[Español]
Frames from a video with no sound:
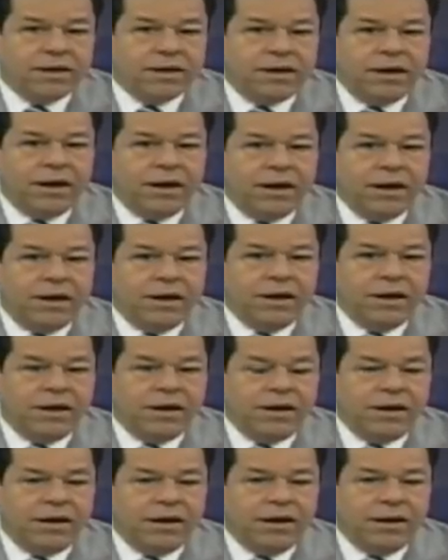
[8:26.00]

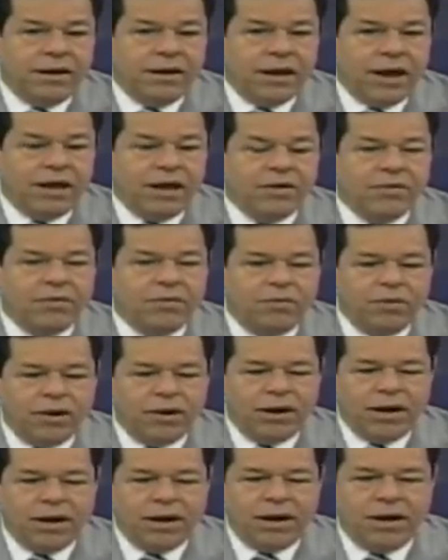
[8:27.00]
que hay
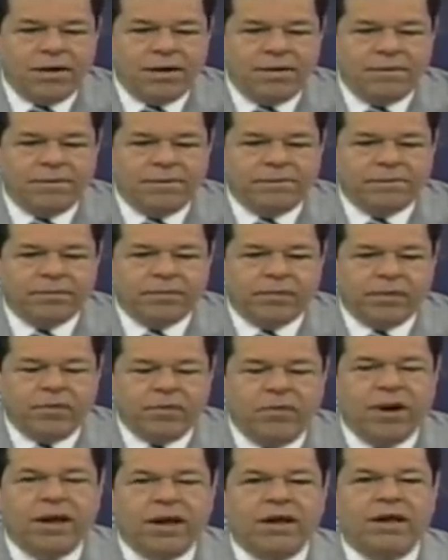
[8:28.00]
una,
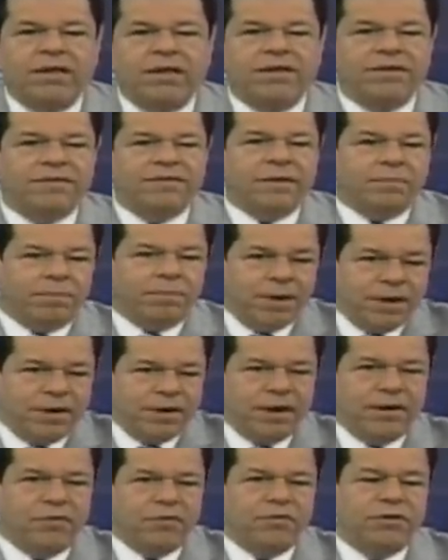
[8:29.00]

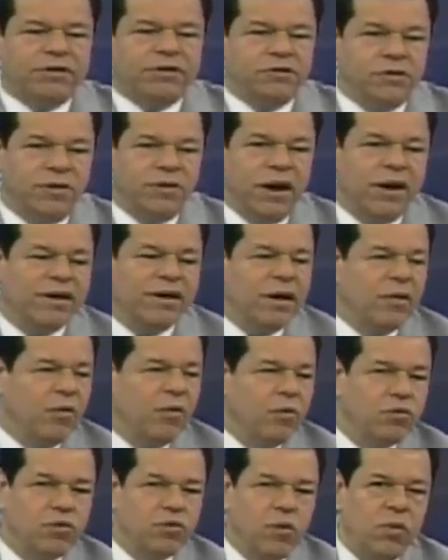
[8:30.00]
disciplina nutricional que
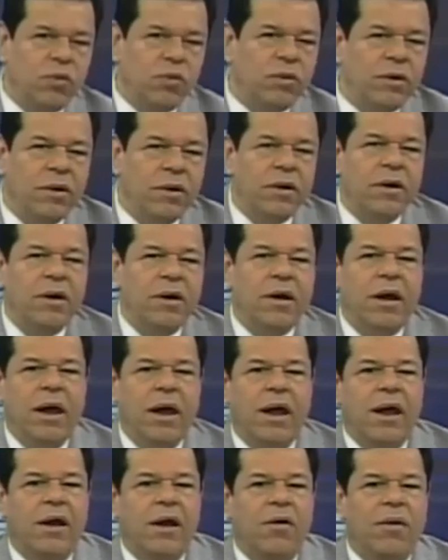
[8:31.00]
incluso
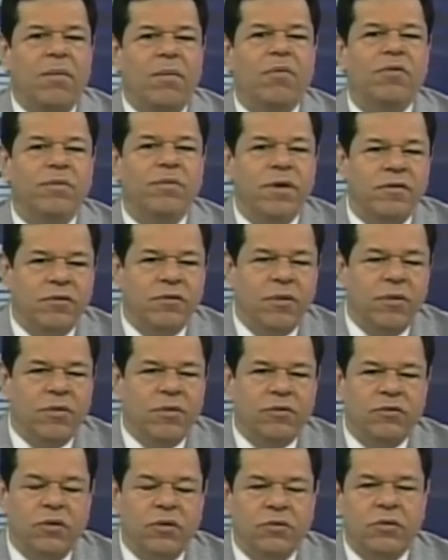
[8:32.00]
lo hemos visto
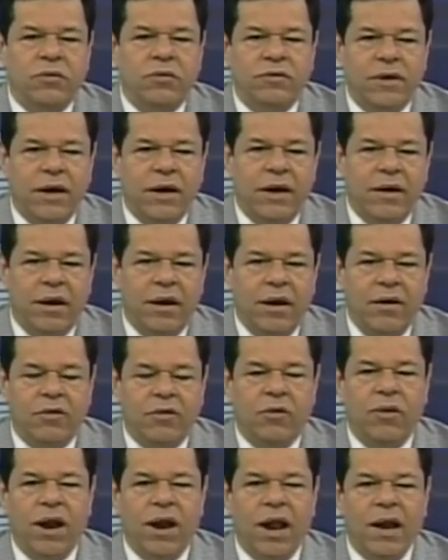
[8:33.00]
nosotros en el
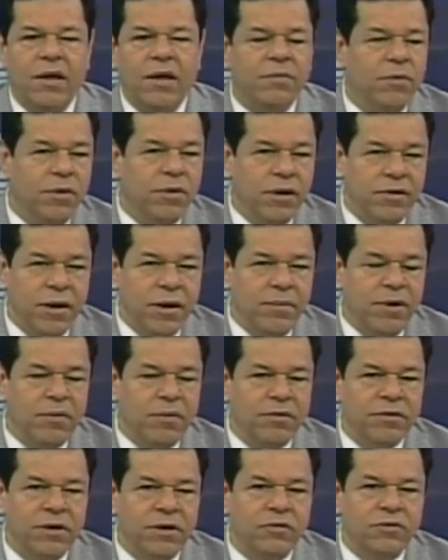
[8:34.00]
tonalismo desde
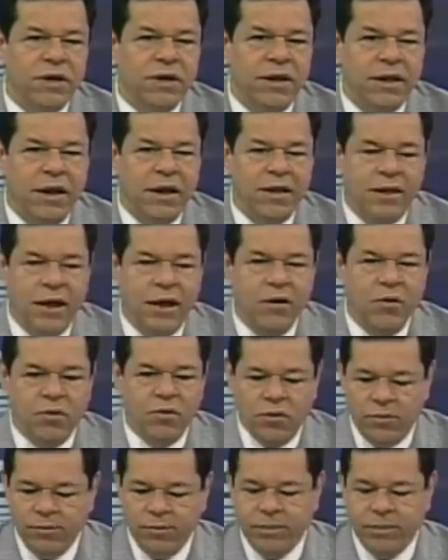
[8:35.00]
1971,